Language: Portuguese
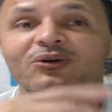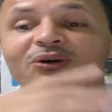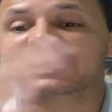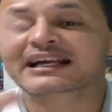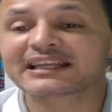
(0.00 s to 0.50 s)

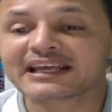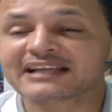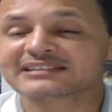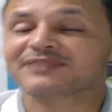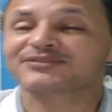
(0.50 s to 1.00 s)
ou a
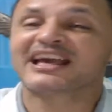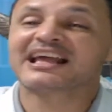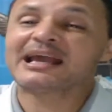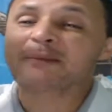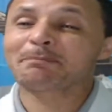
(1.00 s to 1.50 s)
criança vinha
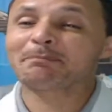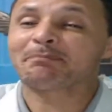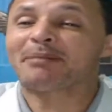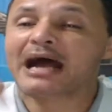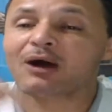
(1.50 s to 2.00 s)
lá e
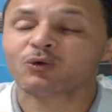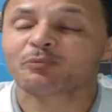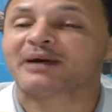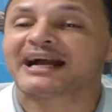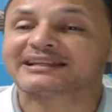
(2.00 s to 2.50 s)
pá, o
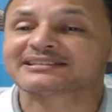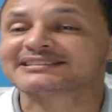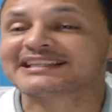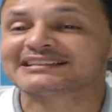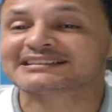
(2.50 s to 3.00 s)
pai,
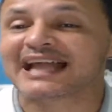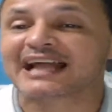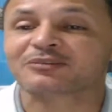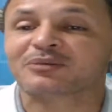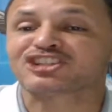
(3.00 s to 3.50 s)
assim,
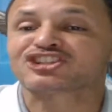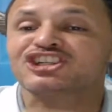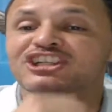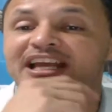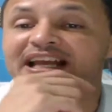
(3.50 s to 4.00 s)
uma
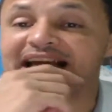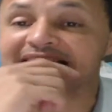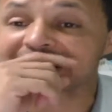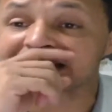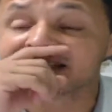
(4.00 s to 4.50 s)

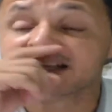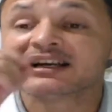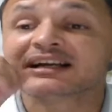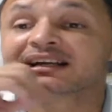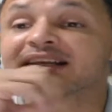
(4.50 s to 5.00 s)
chinelada,
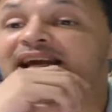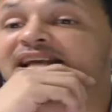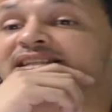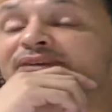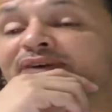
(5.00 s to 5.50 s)

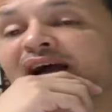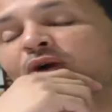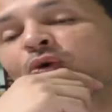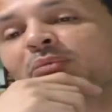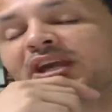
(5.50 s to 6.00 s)
criança
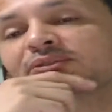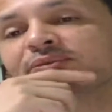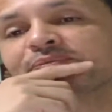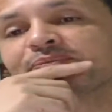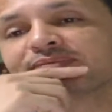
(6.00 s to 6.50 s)
ficava com medo.
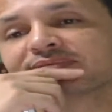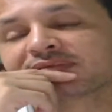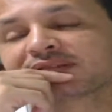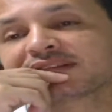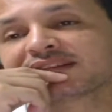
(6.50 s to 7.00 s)

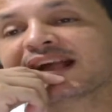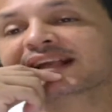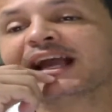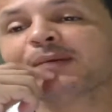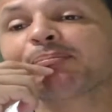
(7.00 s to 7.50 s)

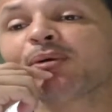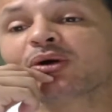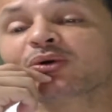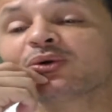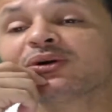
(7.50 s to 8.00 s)
Daqui a
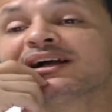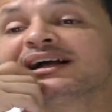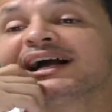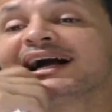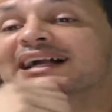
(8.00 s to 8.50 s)
pouco,
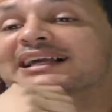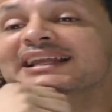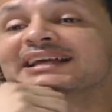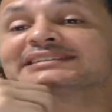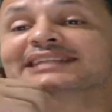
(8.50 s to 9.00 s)
a
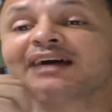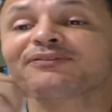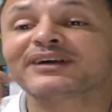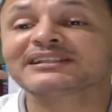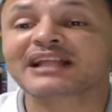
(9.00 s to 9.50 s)
criança
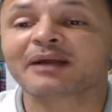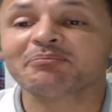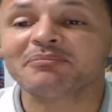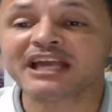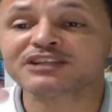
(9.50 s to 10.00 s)
estava fazendo a
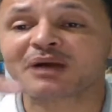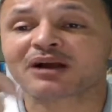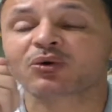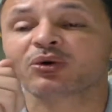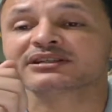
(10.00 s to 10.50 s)
mesma
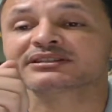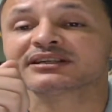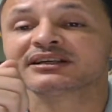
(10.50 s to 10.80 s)
coisa.